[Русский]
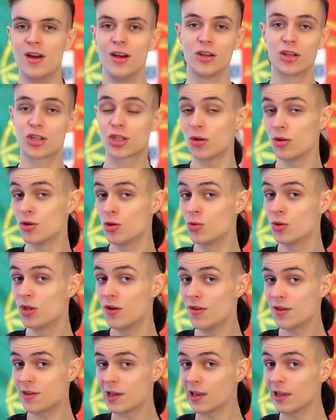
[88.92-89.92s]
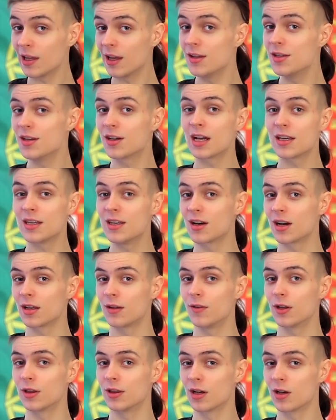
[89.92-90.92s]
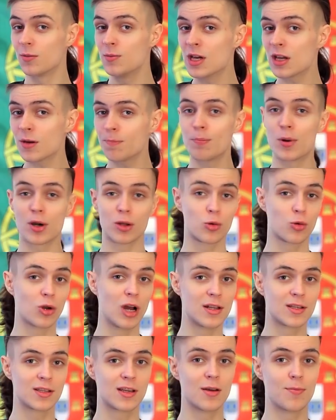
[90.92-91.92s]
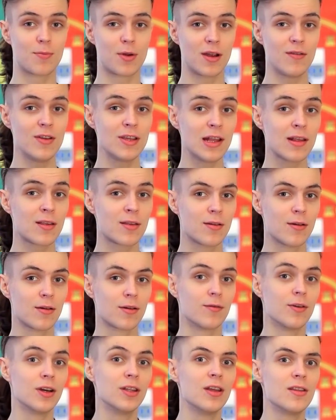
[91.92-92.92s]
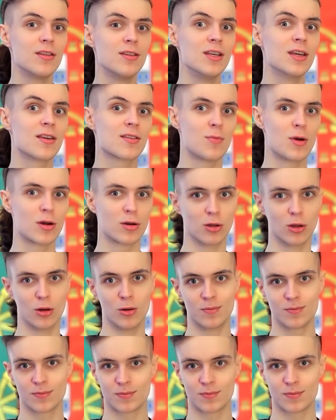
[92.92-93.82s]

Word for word: Что неудивительно, никаких ответных мер португальское правительство выдать не смогло